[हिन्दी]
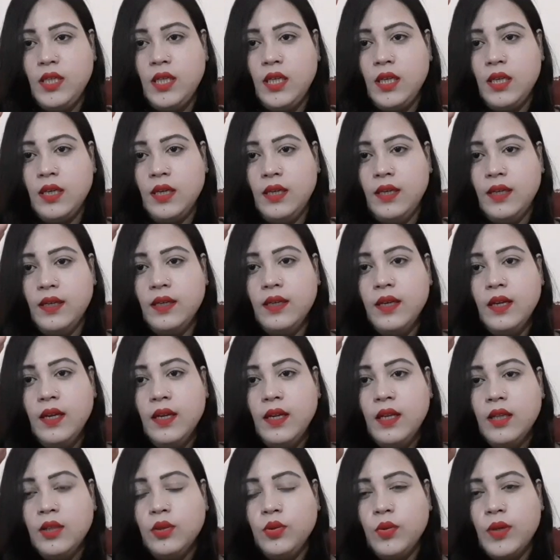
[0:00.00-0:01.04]
ये कलर
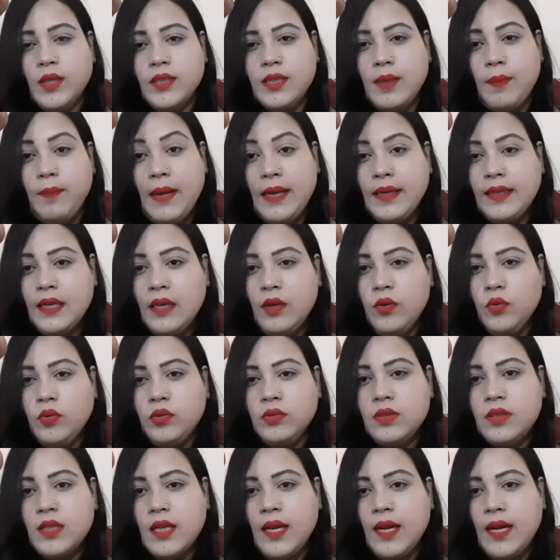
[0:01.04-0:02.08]
थोड़ा सा मेटल लुक
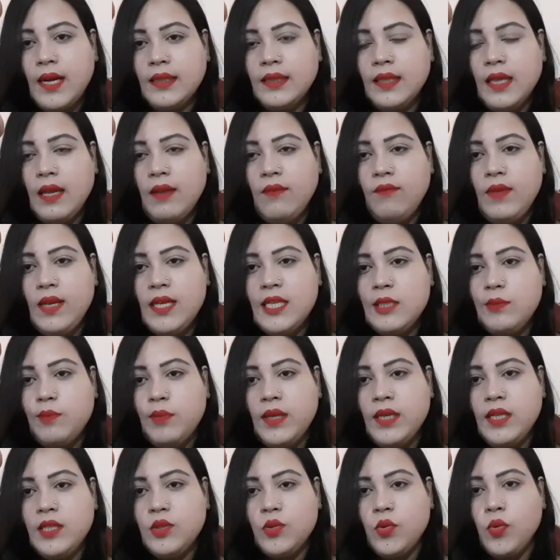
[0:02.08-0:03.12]
सा आता है फेस
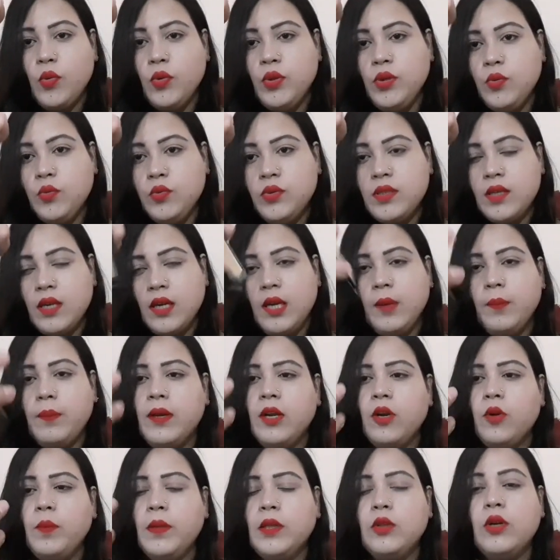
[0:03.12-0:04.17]
पर इसको यूज़ करने
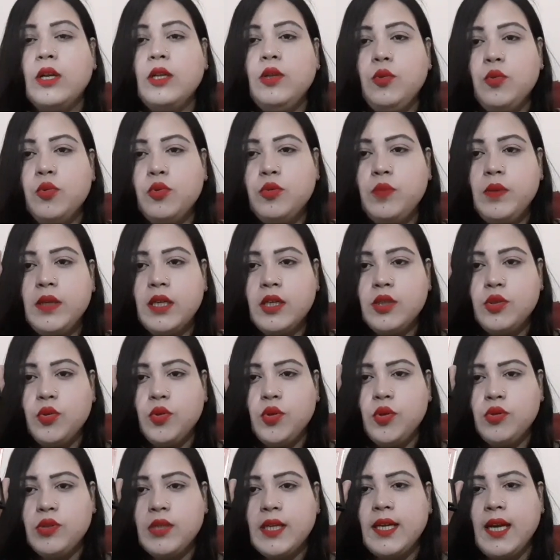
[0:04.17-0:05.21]
पर और मैं थोड़ा यूज़ भी कर
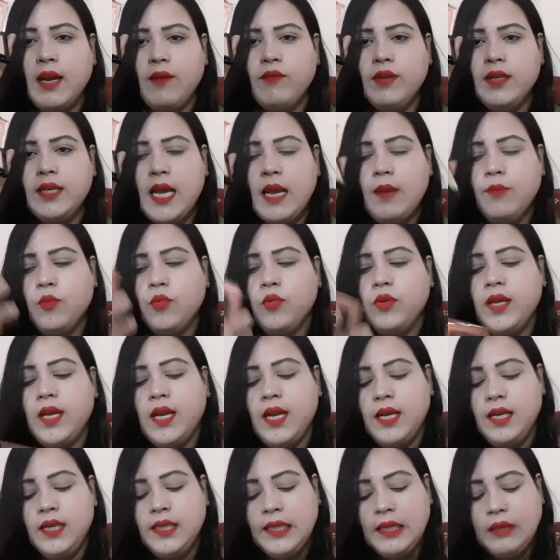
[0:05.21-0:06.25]
चुकी हूँ उसे काफ़ी टाइम हो गया
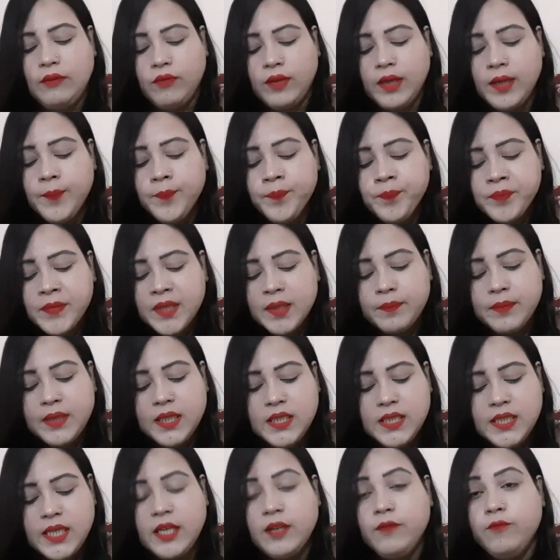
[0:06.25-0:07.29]
है लिए हुए पर
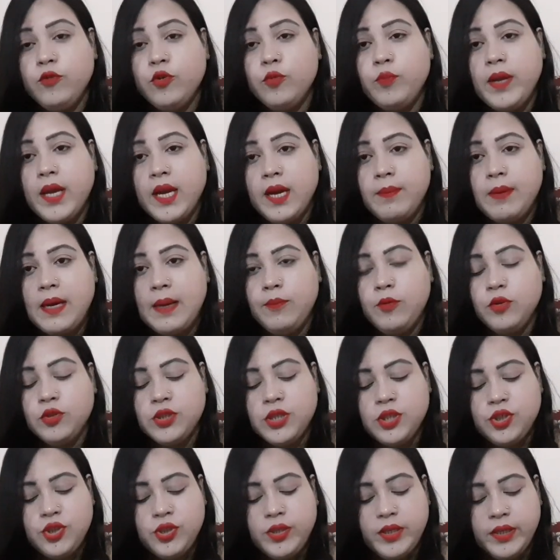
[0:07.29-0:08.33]
इसका रिव्यू मैं अब आप लोग
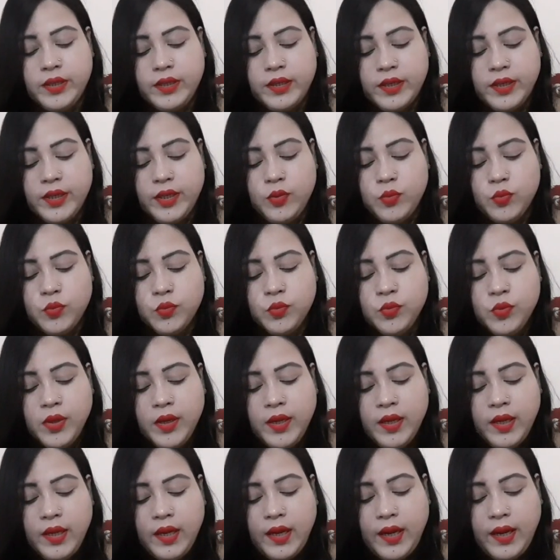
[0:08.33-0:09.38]
से शेयर कर रही हूँ
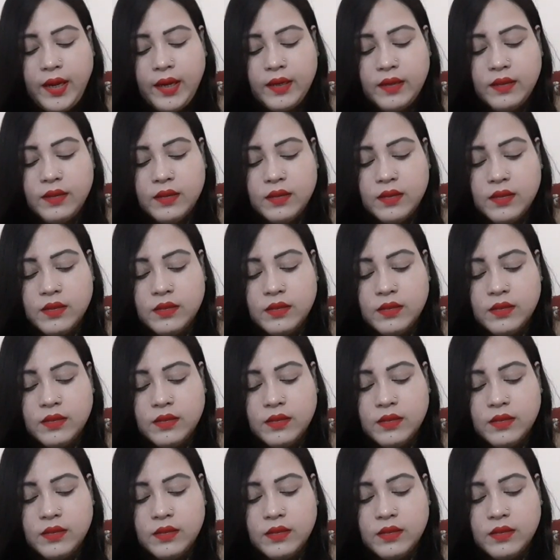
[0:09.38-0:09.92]
एंड